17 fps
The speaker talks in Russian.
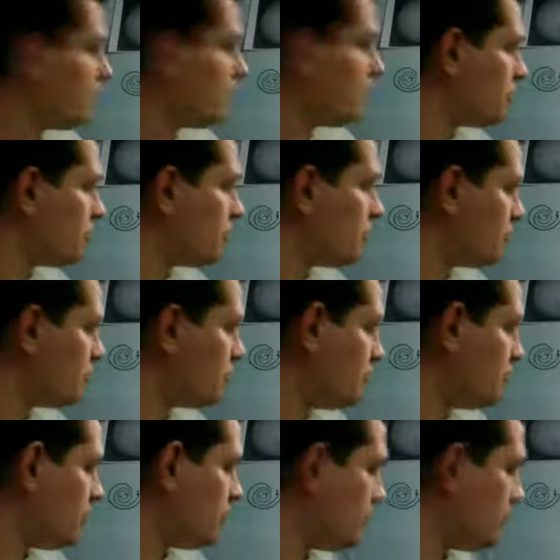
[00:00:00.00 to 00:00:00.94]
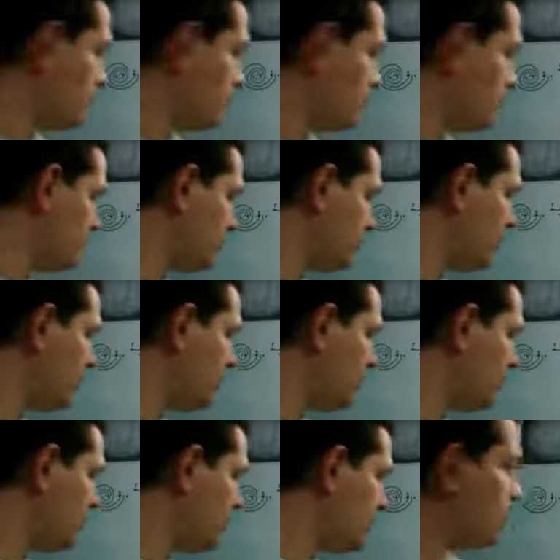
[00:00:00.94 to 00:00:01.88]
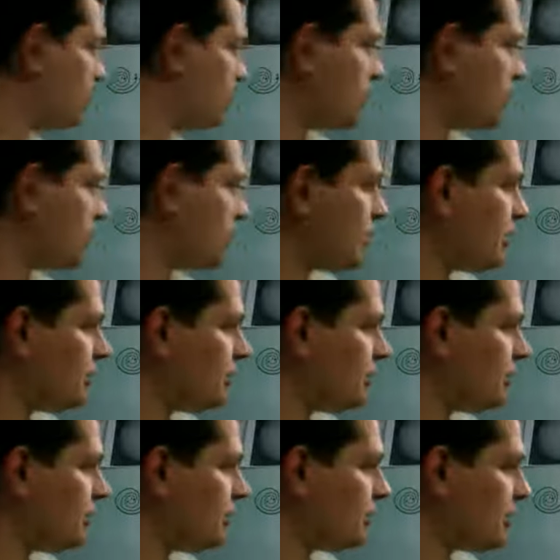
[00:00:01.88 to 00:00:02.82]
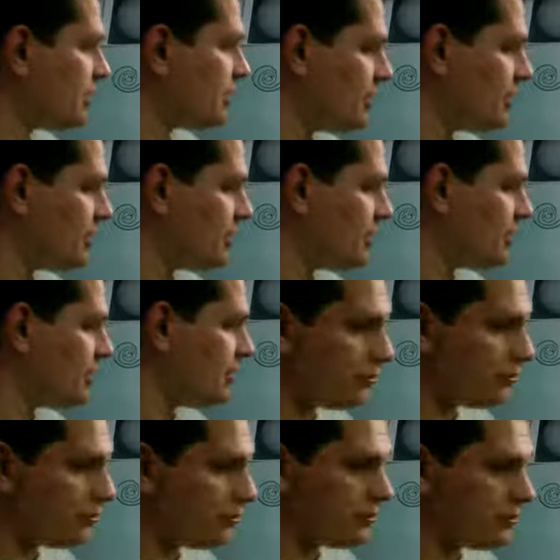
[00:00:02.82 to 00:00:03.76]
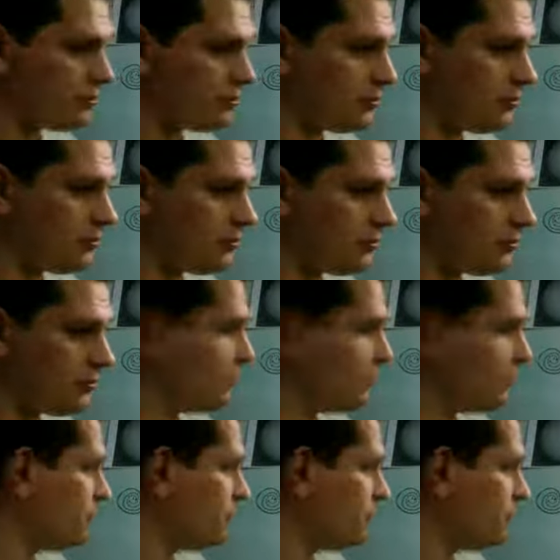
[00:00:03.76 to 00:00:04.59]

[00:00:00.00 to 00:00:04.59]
То есть, э, если рассматривать какие-то многие соединения, то есть, э,